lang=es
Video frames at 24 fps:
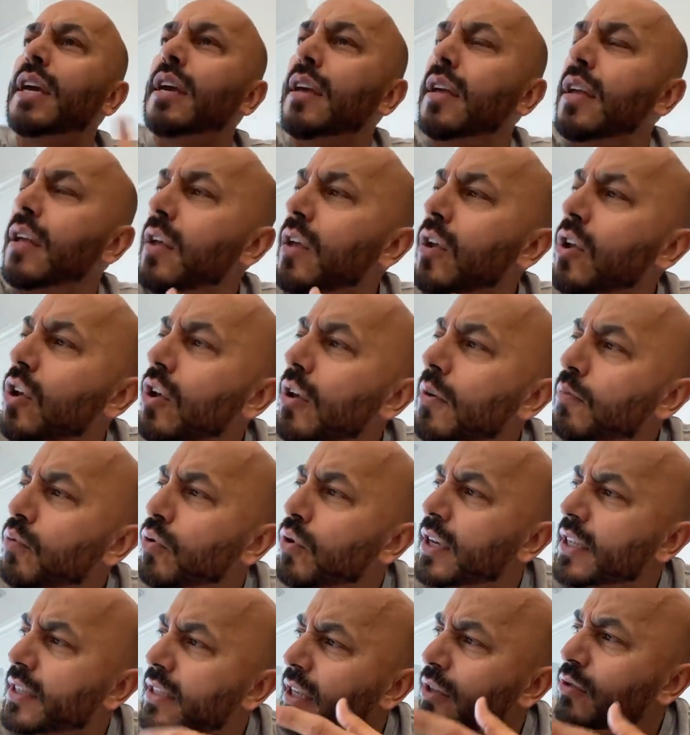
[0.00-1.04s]
qué?
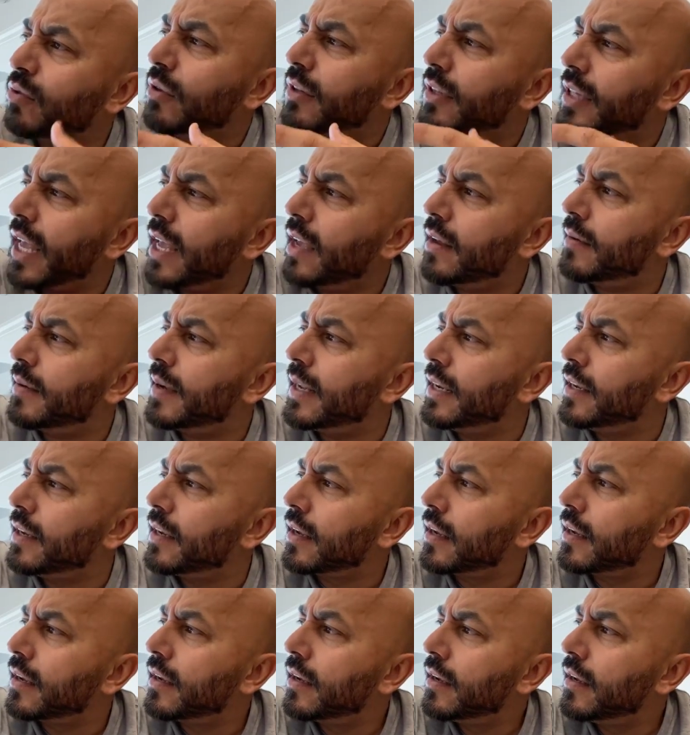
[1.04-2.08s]
¿Por qué estás soltero,
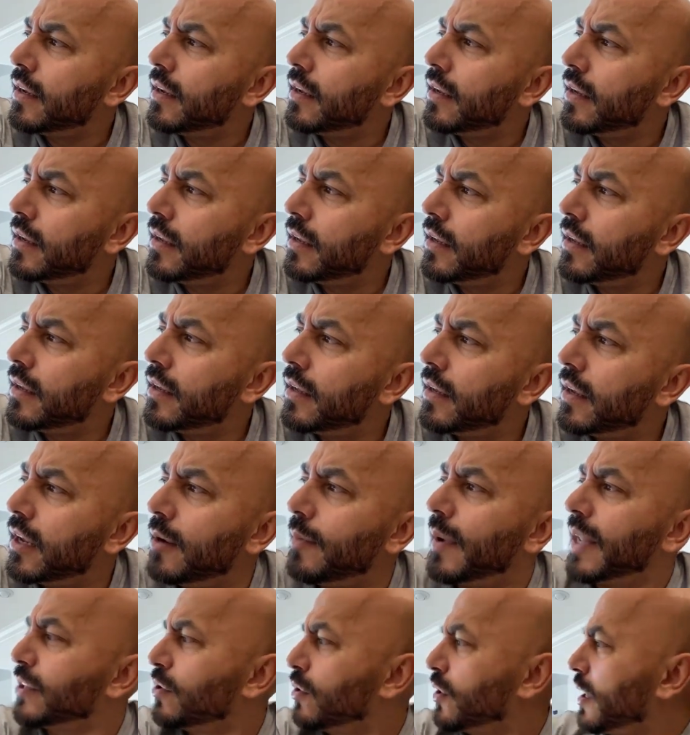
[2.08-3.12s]
vale?
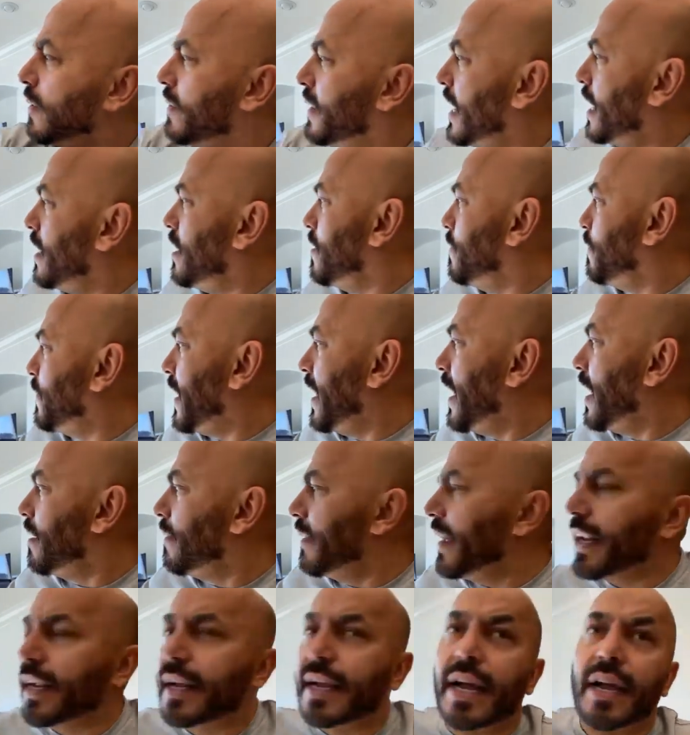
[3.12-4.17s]
El vato que viene limpia la
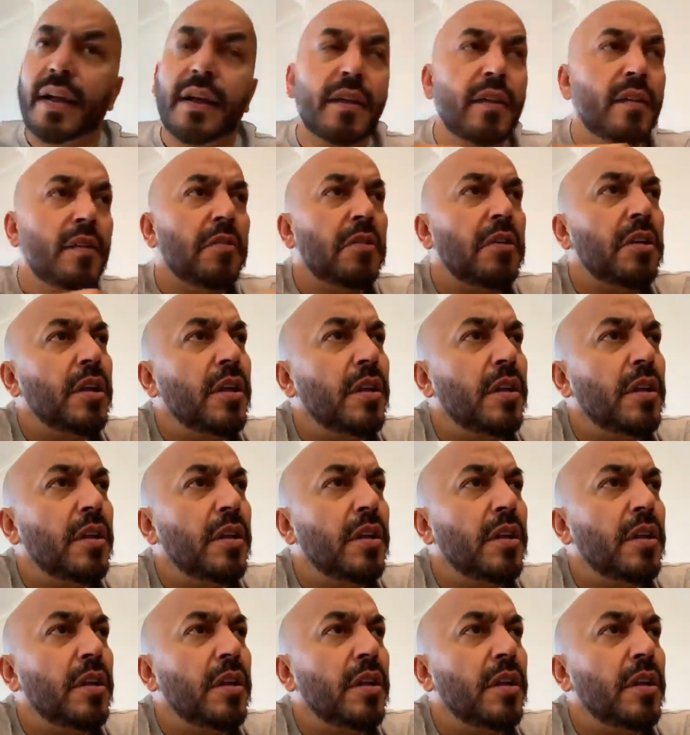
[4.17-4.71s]
alberca.